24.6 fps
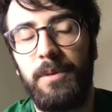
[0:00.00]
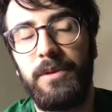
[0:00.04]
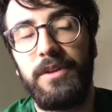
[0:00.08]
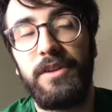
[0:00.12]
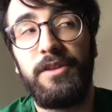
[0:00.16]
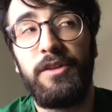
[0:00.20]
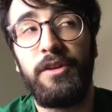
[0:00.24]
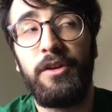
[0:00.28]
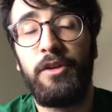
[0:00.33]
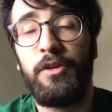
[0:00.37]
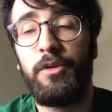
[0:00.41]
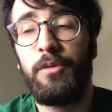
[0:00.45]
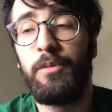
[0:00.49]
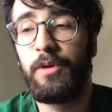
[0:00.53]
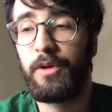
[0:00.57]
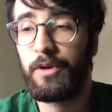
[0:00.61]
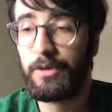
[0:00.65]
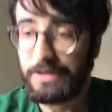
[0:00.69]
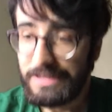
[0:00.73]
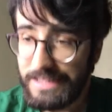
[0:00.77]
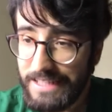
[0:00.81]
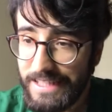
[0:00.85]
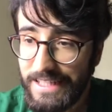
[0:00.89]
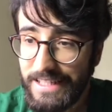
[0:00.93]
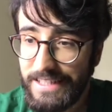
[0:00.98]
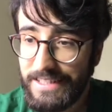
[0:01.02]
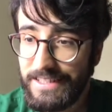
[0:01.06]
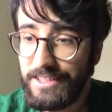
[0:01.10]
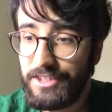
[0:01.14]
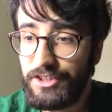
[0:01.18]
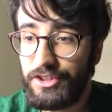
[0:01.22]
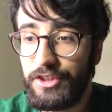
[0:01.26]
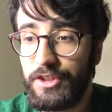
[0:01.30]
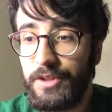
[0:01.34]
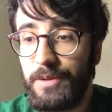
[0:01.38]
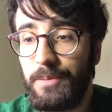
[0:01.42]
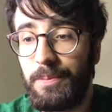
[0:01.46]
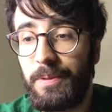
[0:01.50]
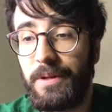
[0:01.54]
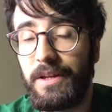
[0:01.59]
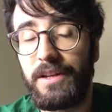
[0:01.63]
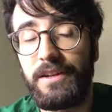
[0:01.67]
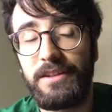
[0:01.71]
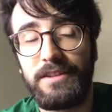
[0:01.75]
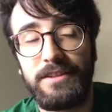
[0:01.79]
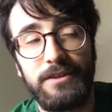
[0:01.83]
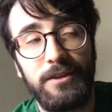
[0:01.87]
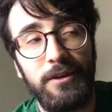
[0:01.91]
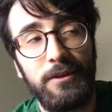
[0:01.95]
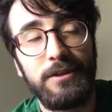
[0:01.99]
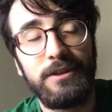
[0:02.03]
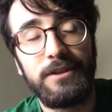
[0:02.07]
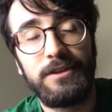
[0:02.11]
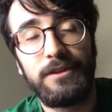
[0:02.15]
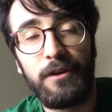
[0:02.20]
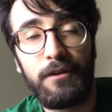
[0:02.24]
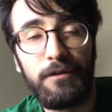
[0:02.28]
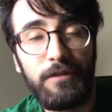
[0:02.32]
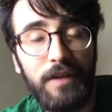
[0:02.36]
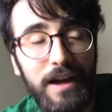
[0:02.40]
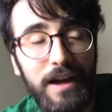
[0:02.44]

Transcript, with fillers: Posizione numero 13 per Sons of